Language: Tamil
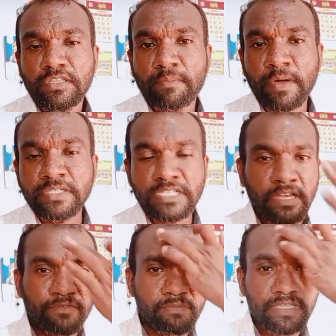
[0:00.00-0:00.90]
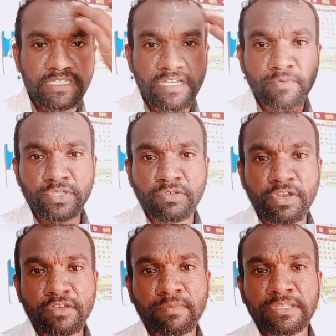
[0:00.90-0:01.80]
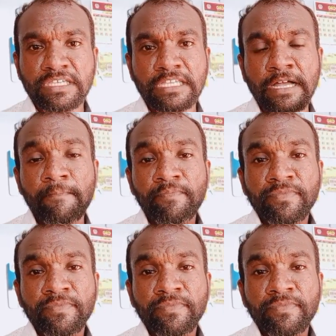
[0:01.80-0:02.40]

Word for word: இந்த பர்சனல் இன்ஃபர்மேஷனை பொறுத்த வரைக்கும் பார்த்தீங்கன்னா